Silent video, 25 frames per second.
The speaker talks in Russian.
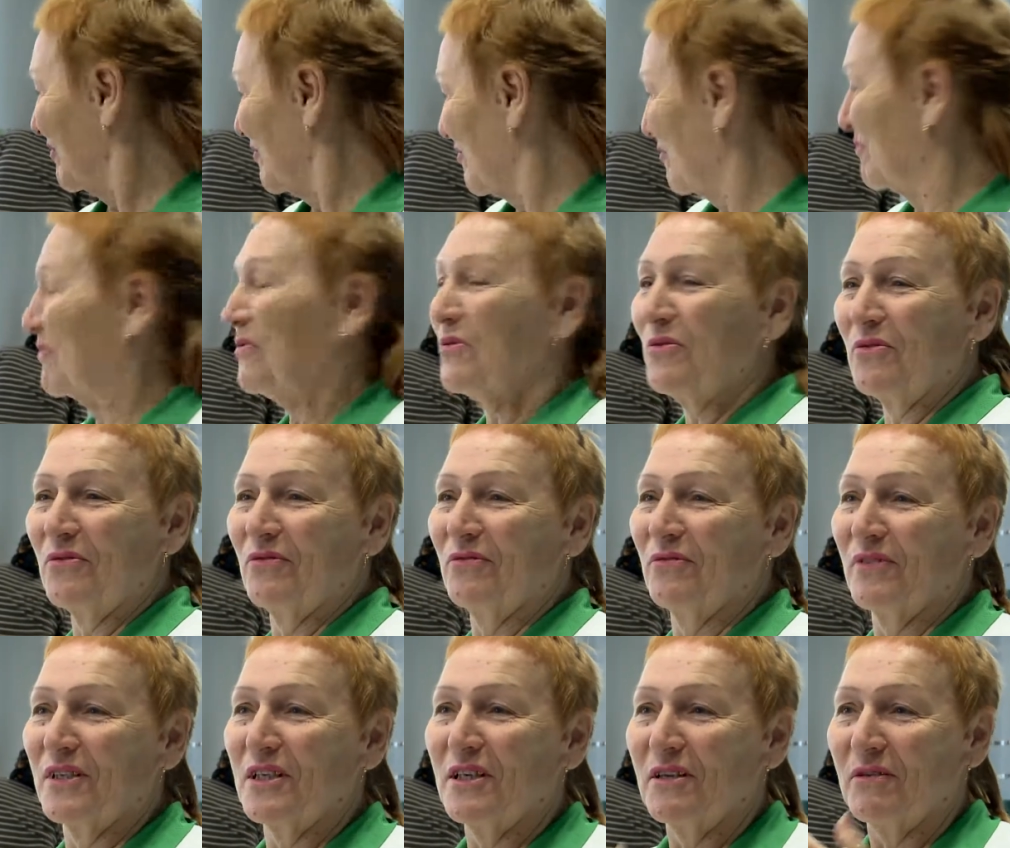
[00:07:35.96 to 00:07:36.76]

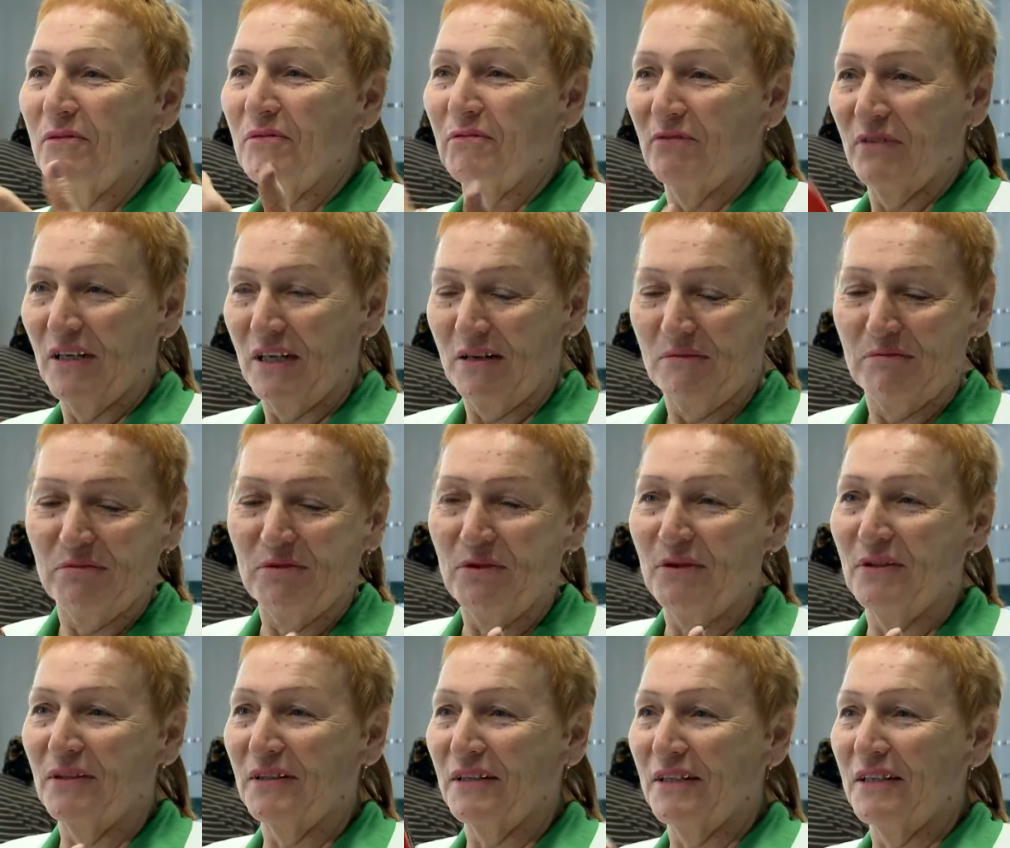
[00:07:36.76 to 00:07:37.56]
люблю и
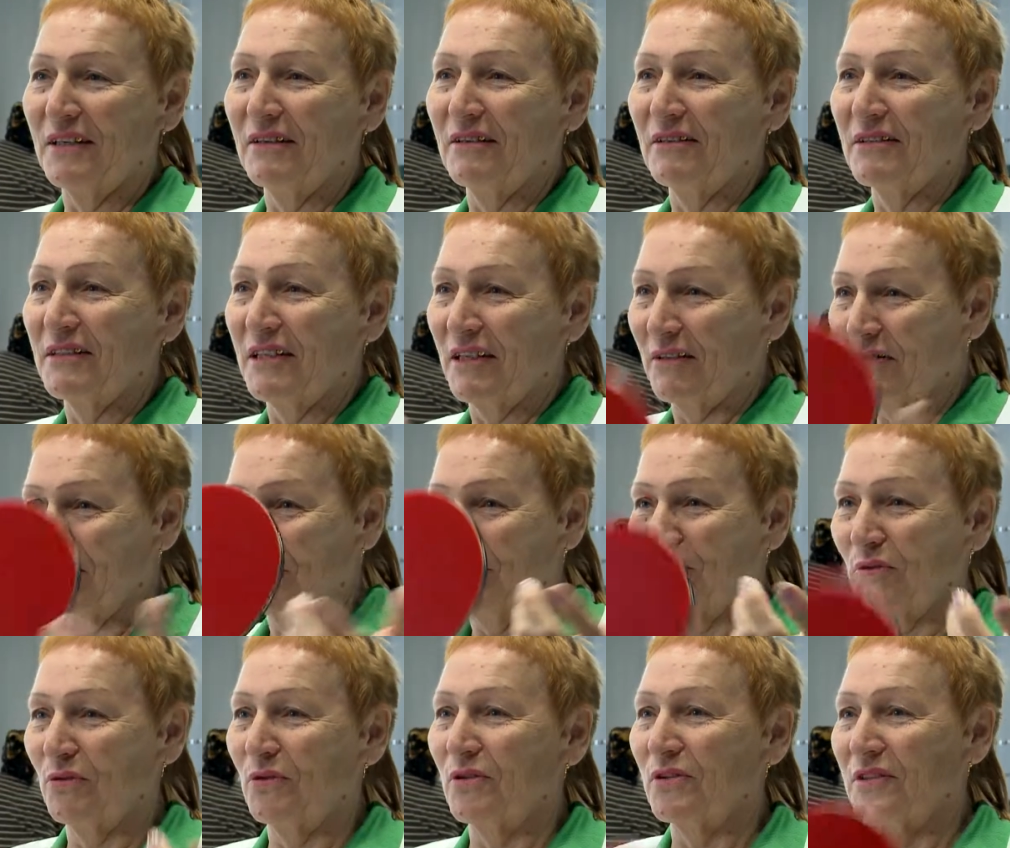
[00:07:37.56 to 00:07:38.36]
волейбол, и сейчас
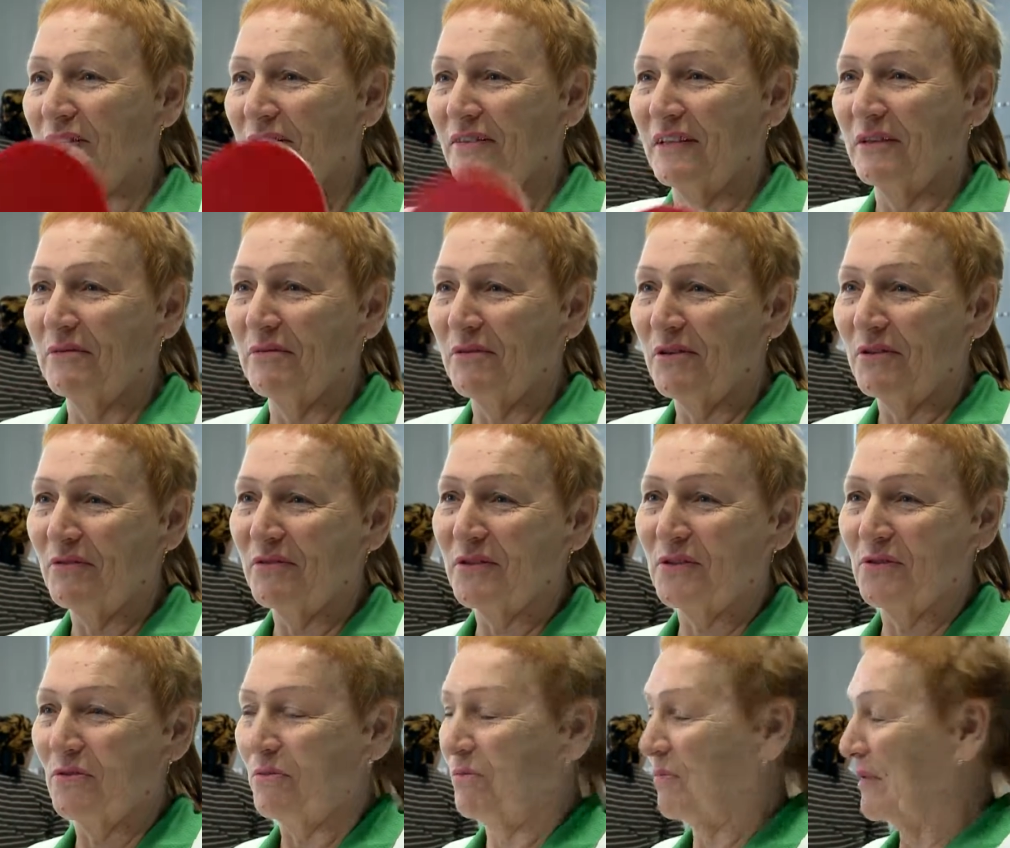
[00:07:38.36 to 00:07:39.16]
вот буду и за волейбол
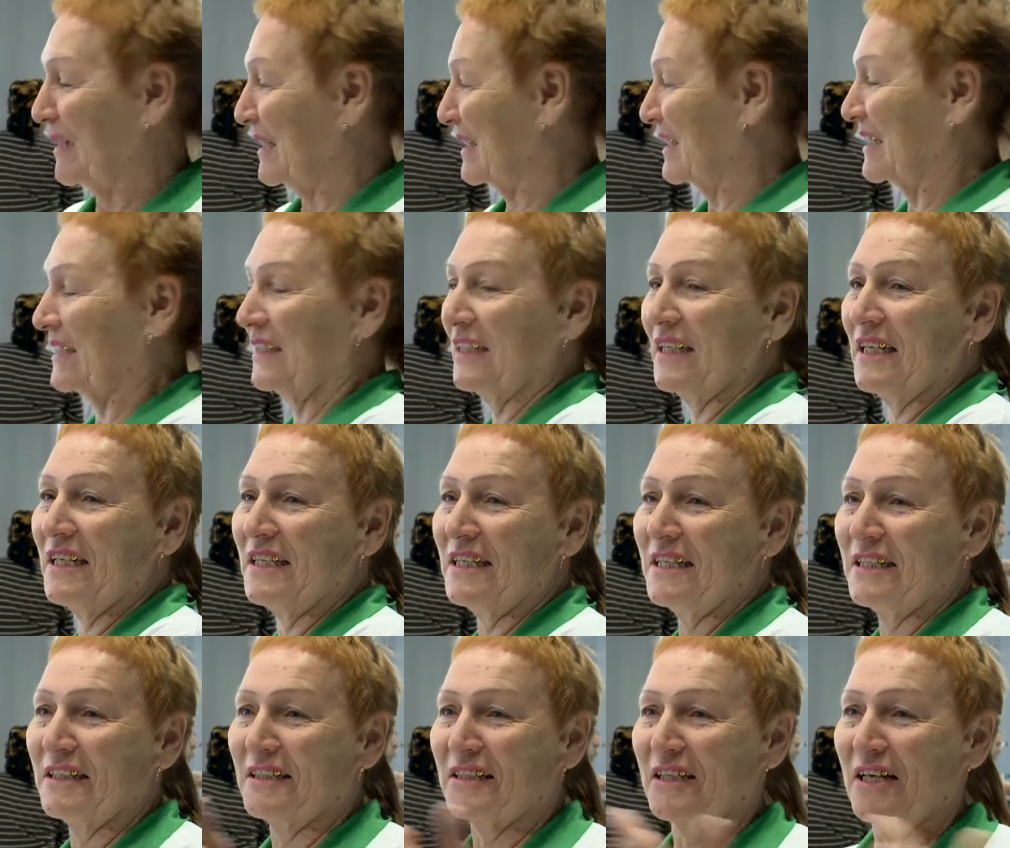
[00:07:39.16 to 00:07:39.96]
выступать, и
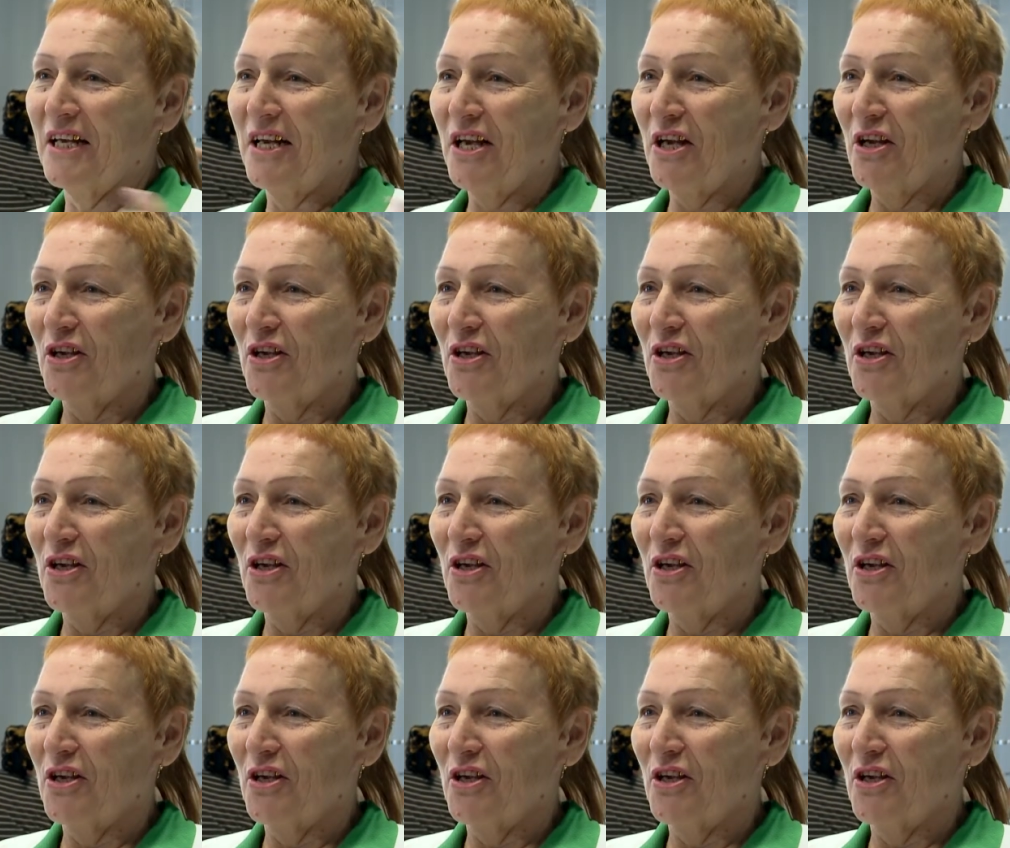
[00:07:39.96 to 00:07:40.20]
теннис,